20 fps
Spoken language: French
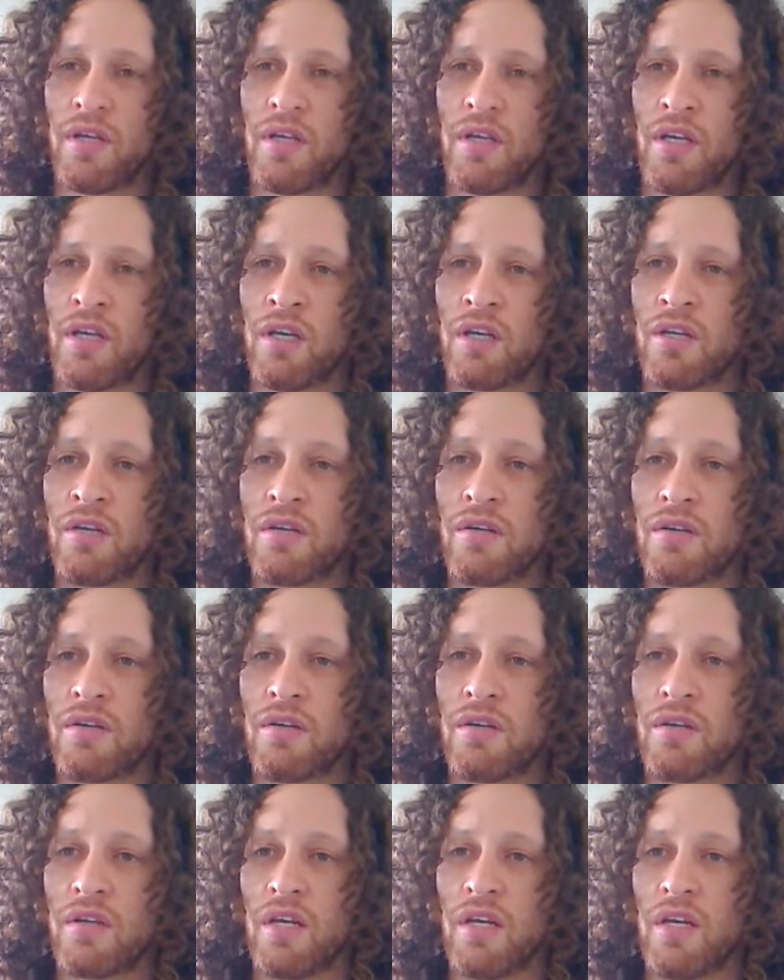Il,
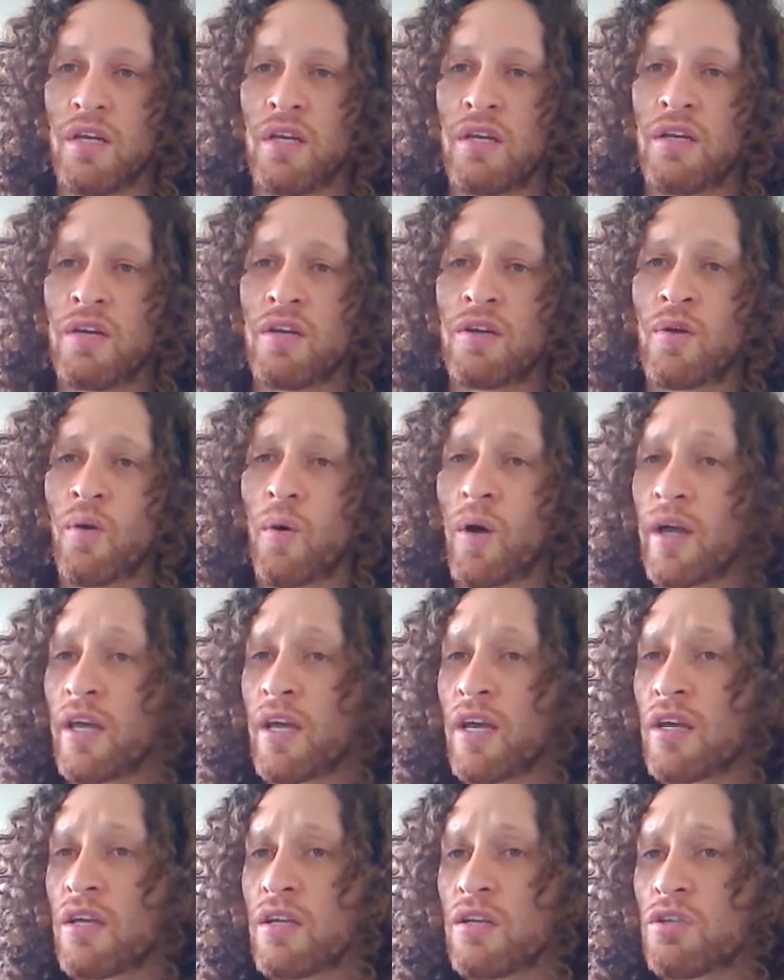il
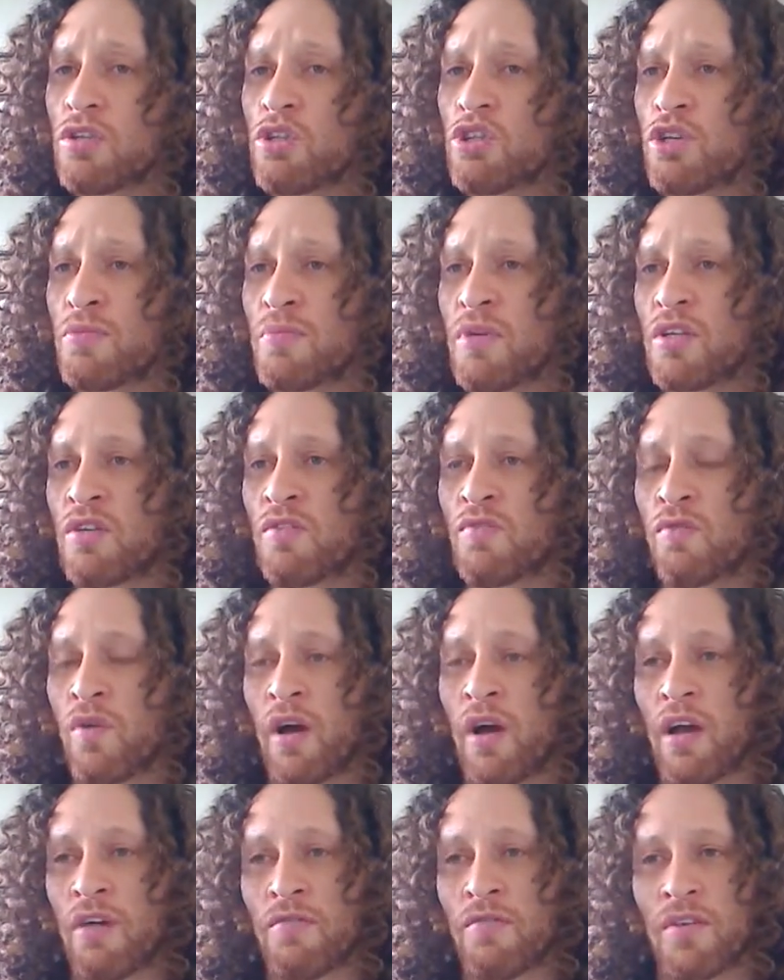croyait ne jamais
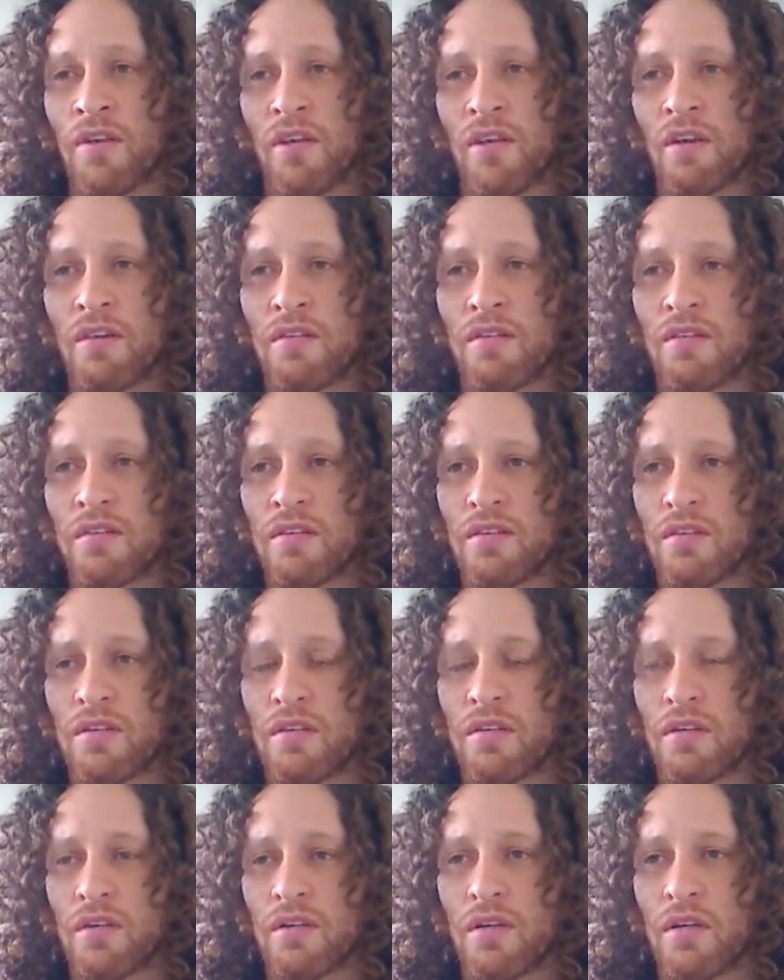devoir revenir.
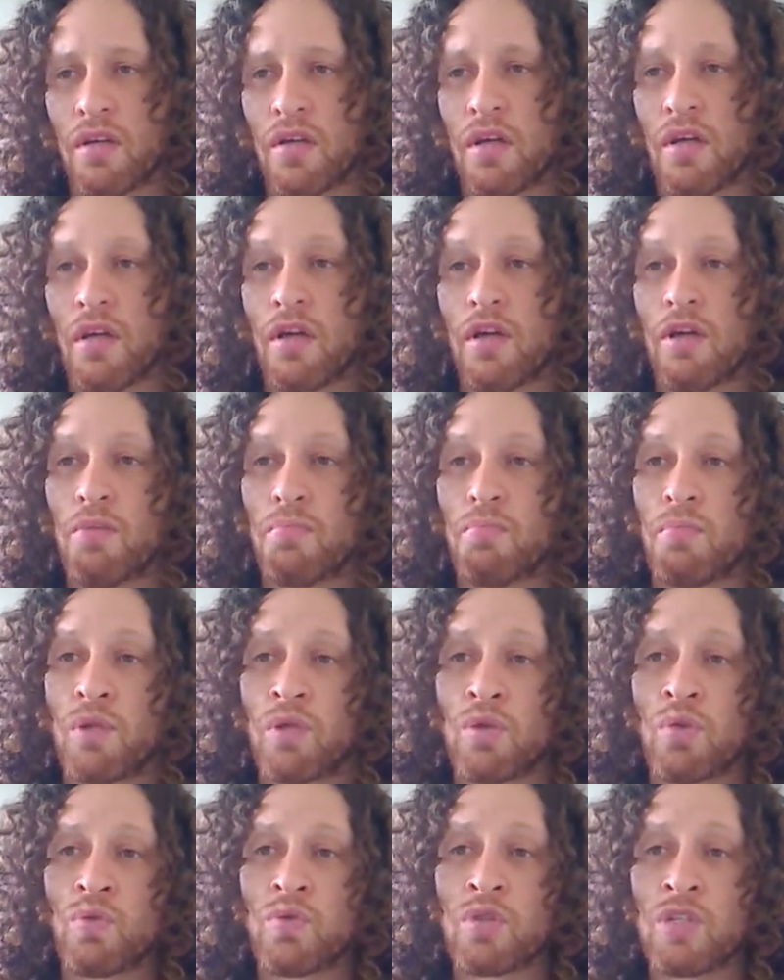Mais
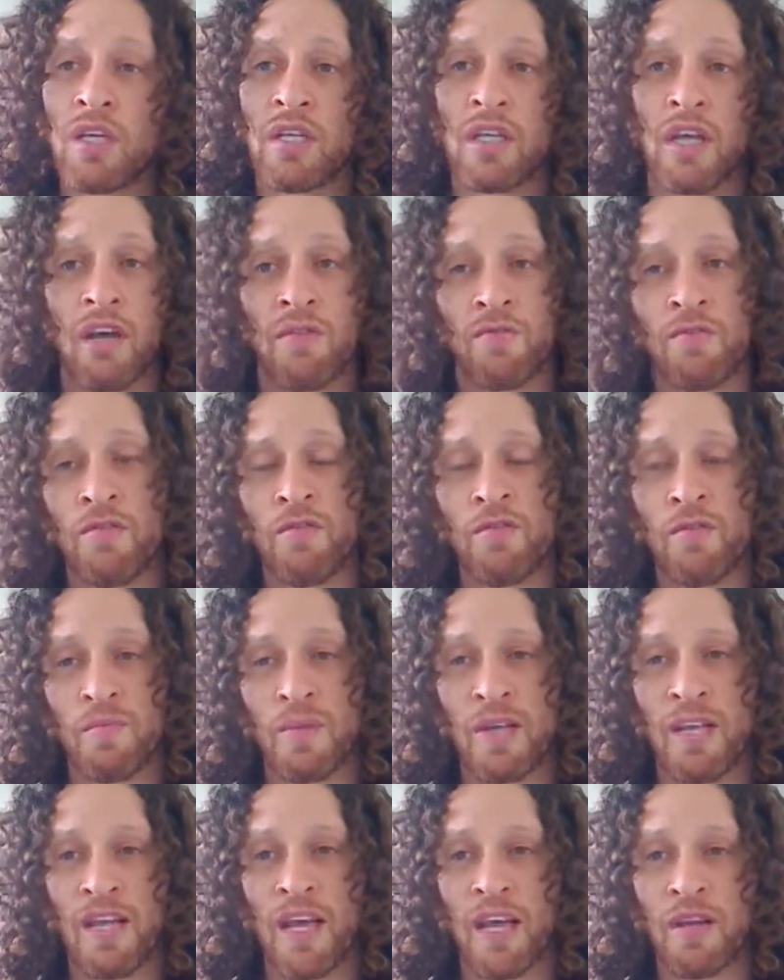tous ses travaux
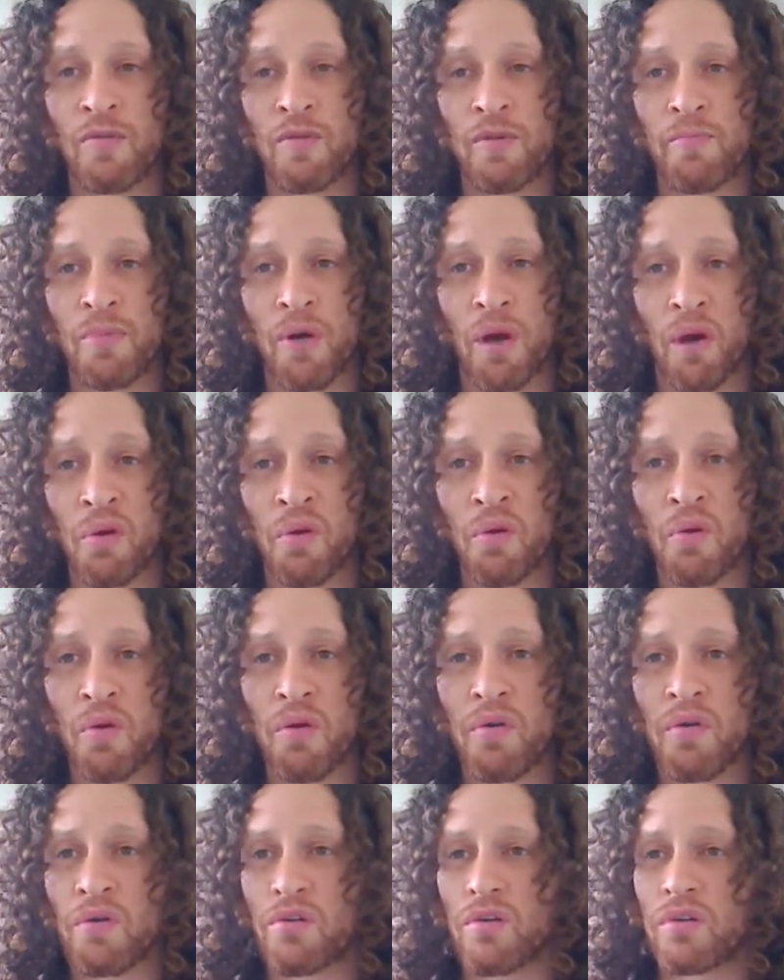familiers lui
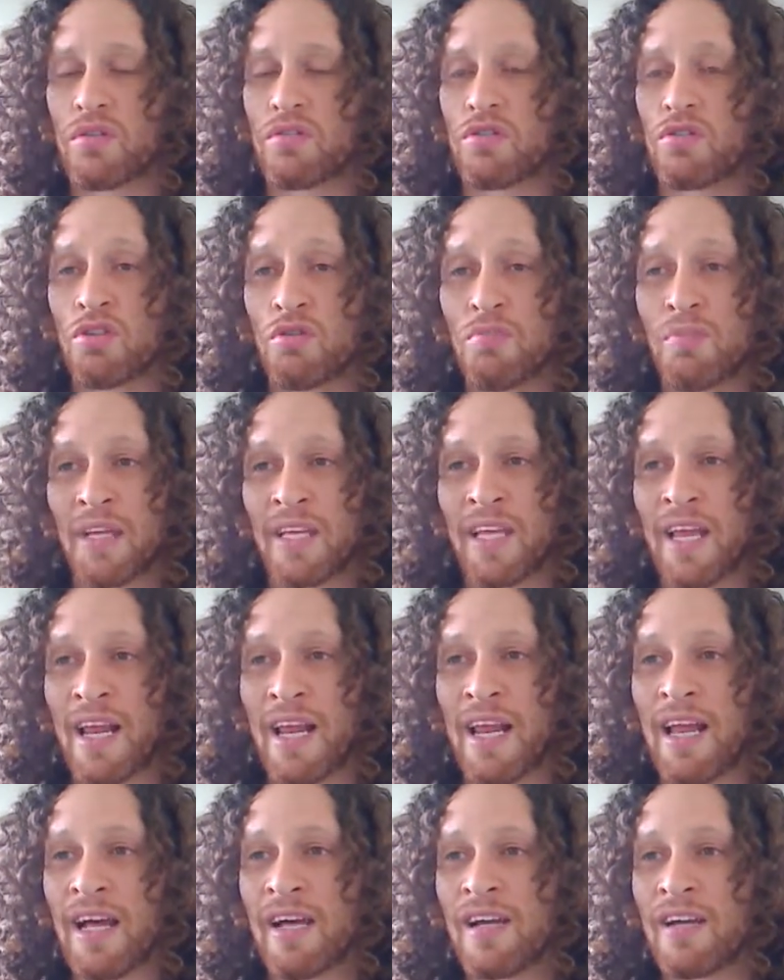parurent, ce
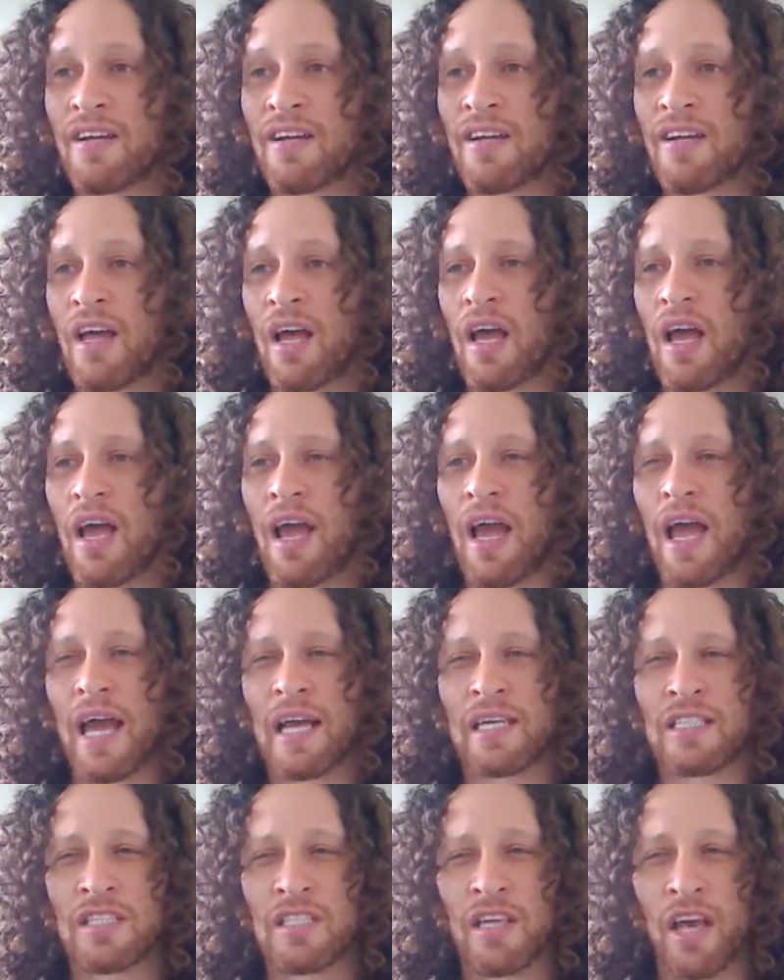matin-là,
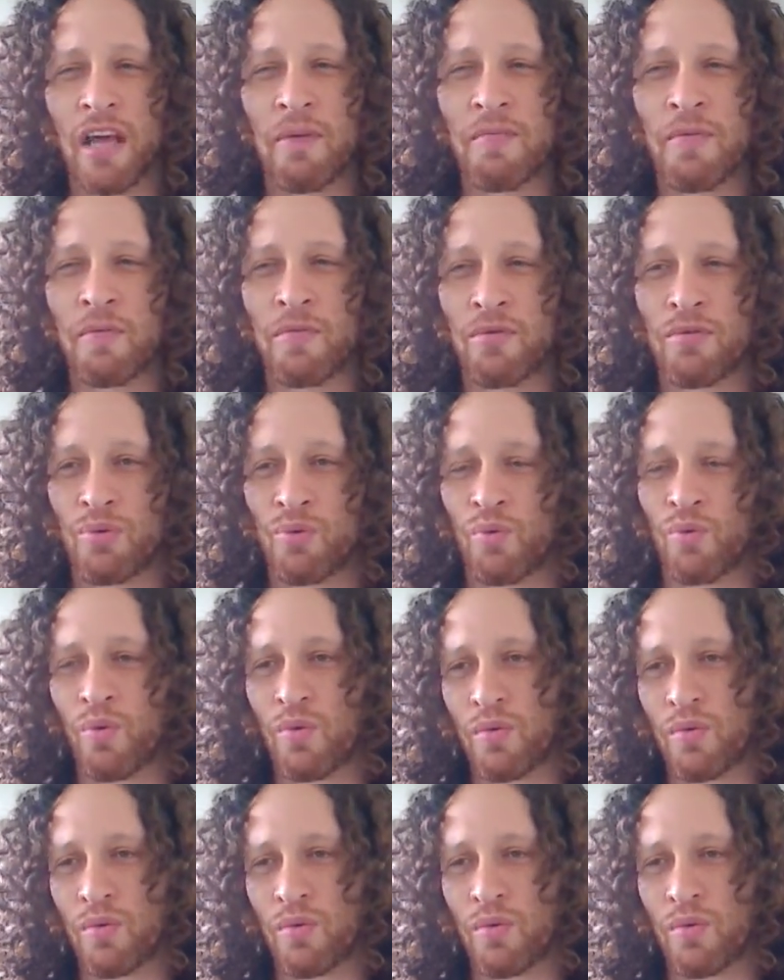extrêmement doux.